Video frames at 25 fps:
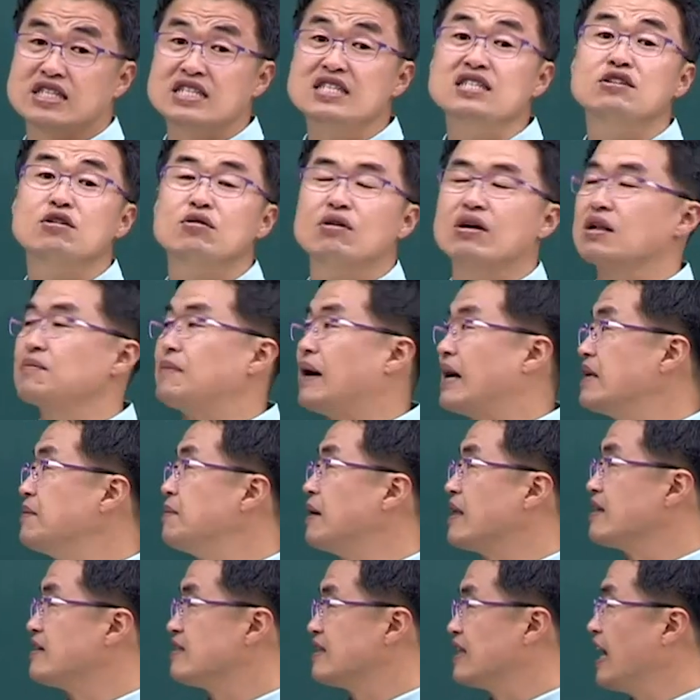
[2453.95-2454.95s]
친성을 많이
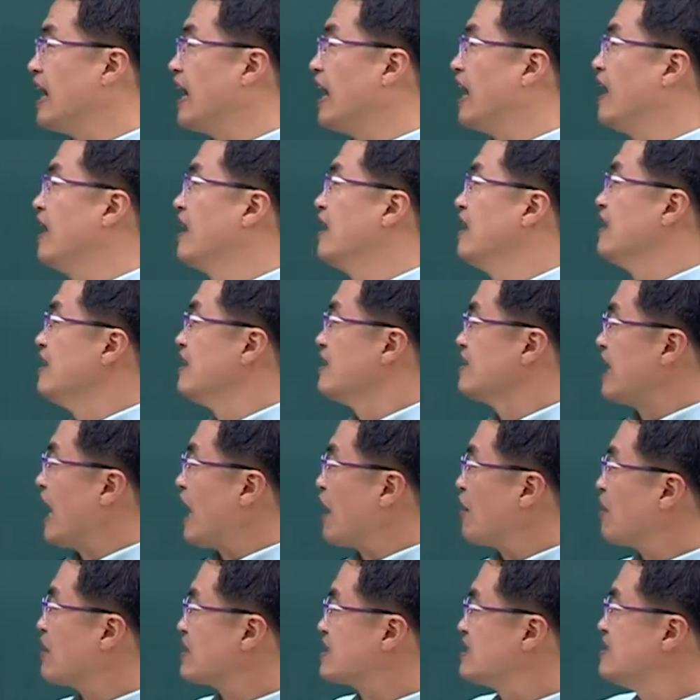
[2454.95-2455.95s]
맺는데
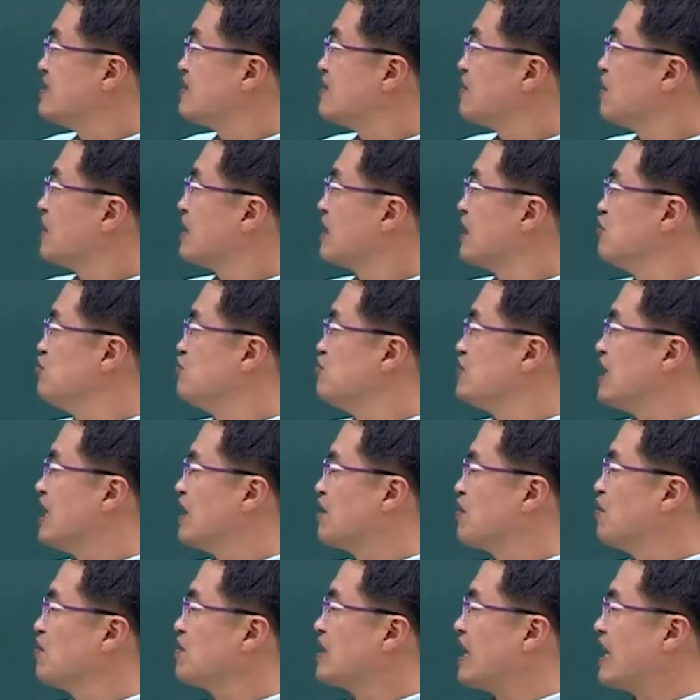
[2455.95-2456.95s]
당과 친성관계
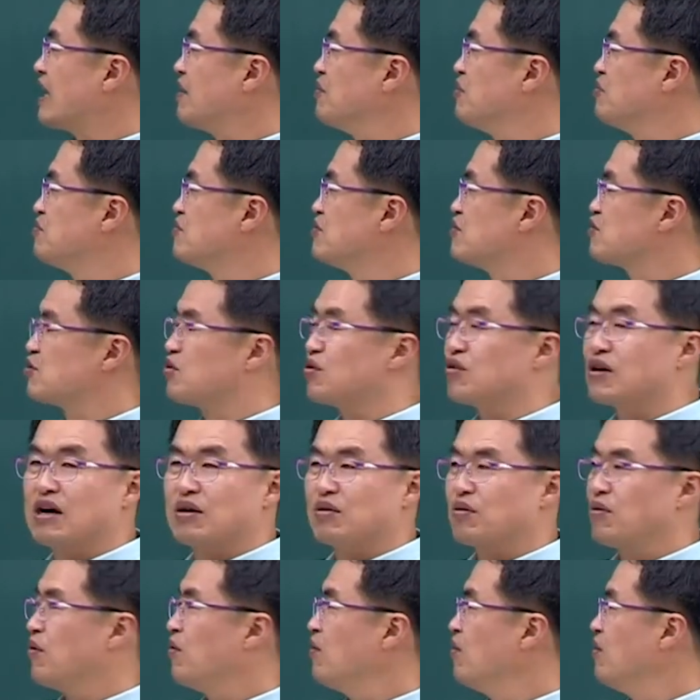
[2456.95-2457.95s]
유지하고 당의 문물을
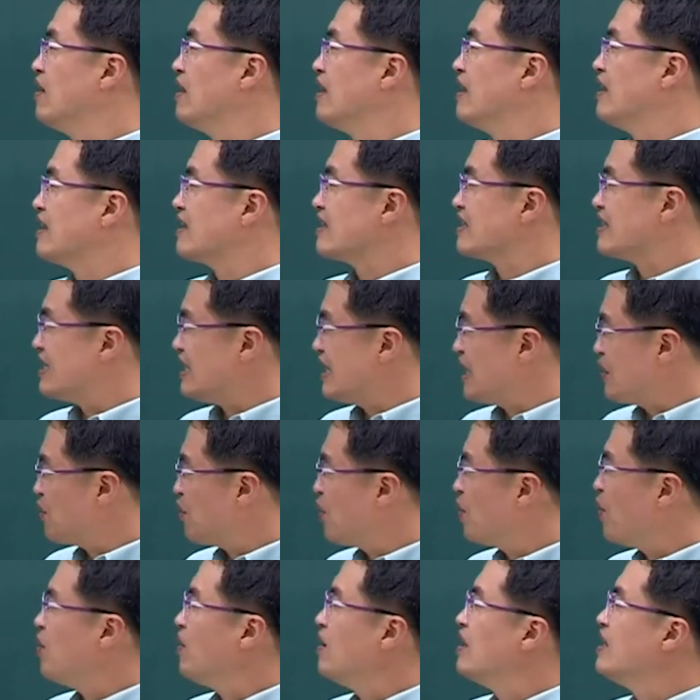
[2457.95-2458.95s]
수용하고
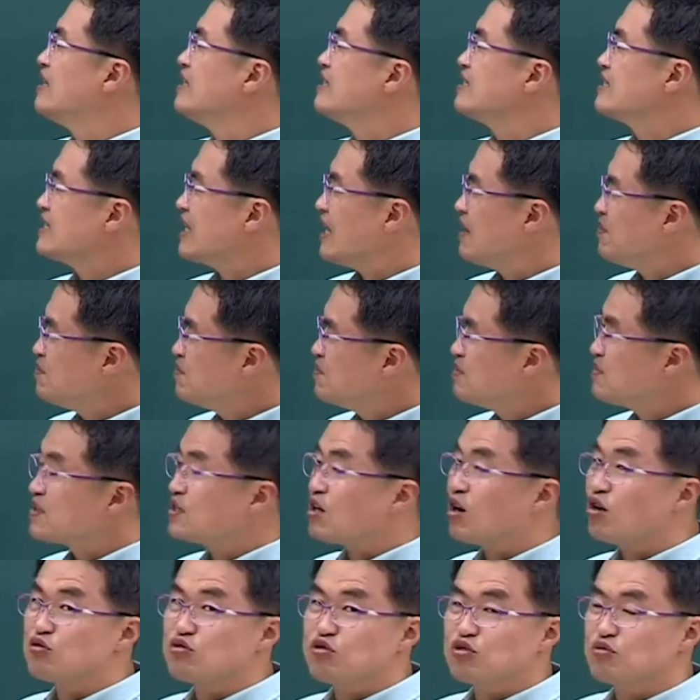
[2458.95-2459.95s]
그리고
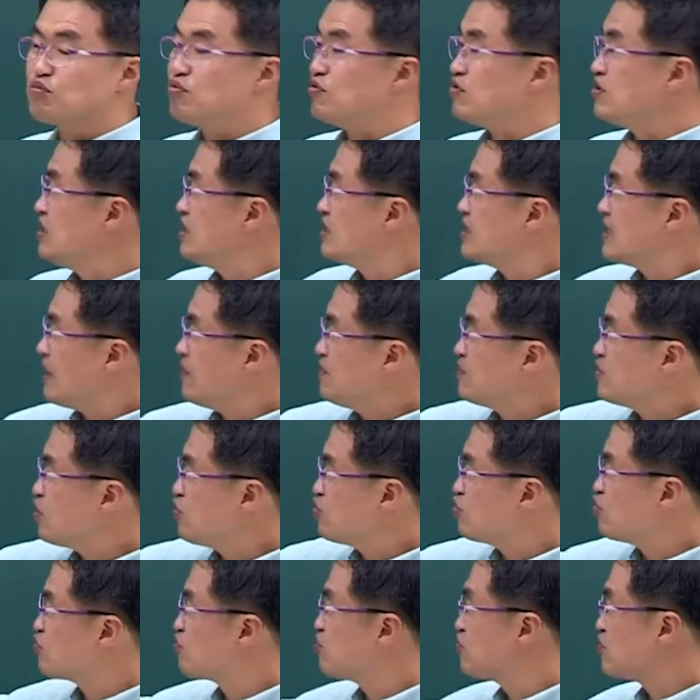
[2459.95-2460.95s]
삼성육부. 이
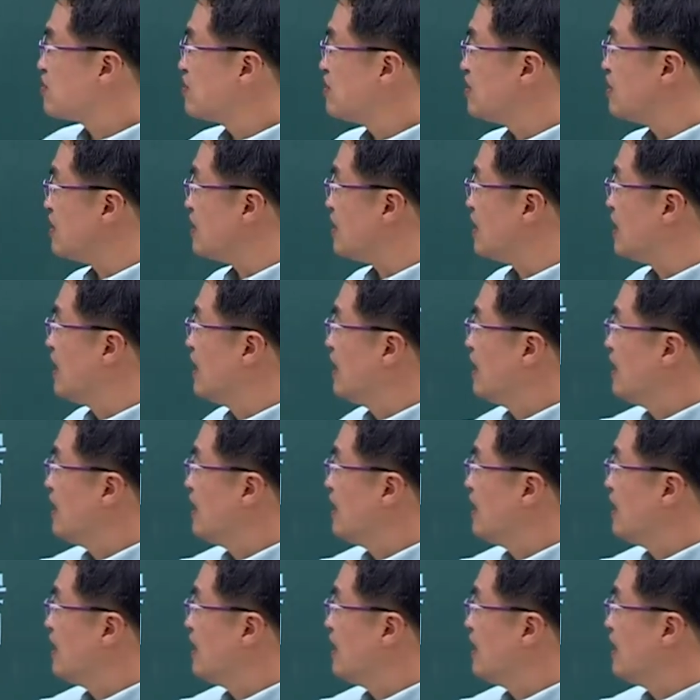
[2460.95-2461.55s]
삼성육부는